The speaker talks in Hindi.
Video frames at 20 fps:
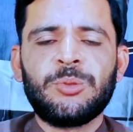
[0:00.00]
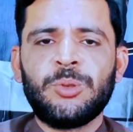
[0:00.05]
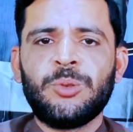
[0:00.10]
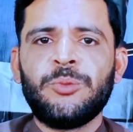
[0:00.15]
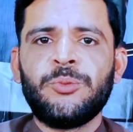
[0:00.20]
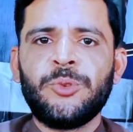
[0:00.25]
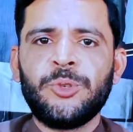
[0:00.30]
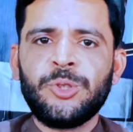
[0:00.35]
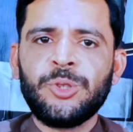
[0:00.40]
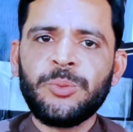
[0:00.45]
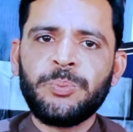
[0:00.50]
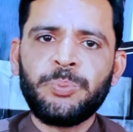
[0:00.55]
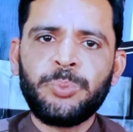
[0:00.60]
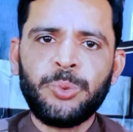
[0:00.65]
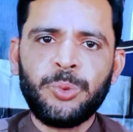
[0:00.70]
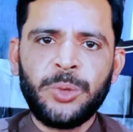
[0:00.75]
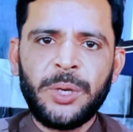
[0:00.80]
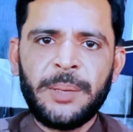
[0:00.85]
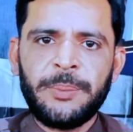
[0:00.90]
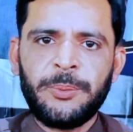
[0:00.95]
तो वो जो
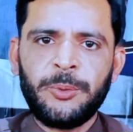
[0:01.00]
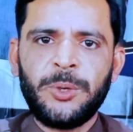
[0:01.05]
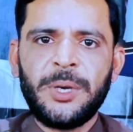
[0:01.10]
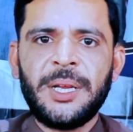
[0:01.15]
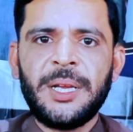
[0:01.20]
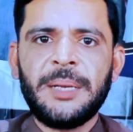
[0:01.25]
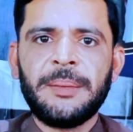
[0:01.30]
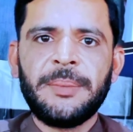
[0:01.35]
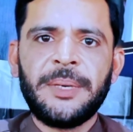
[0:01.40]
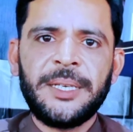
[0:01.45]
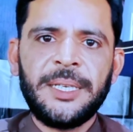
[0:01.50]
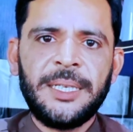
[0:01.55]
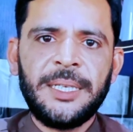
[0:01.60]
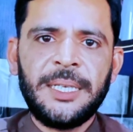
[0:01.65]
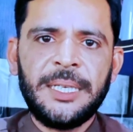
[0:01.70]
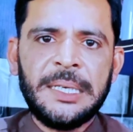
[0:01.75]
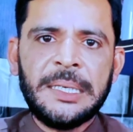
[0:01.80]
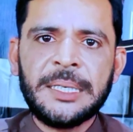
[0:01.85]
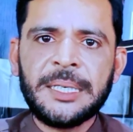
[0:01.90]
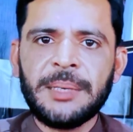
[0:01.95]
पूरा पूरा हमारी
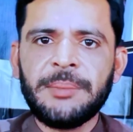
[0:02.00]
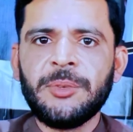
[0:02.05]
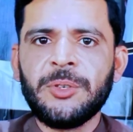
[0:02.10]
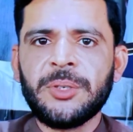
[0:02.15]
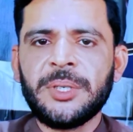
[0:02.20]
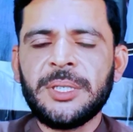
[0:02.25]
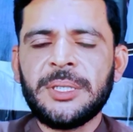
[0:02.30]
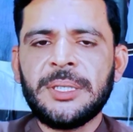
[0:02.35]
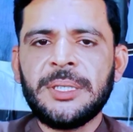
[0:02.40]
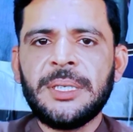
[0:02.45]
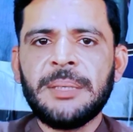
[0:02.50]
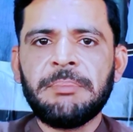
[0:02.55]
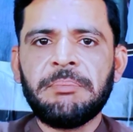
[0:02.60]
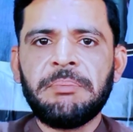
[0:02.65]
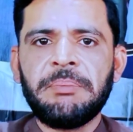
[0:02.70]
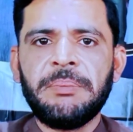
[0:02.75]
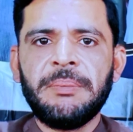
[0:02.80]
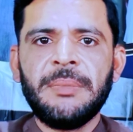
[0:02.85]
इनकम हो रही थी ना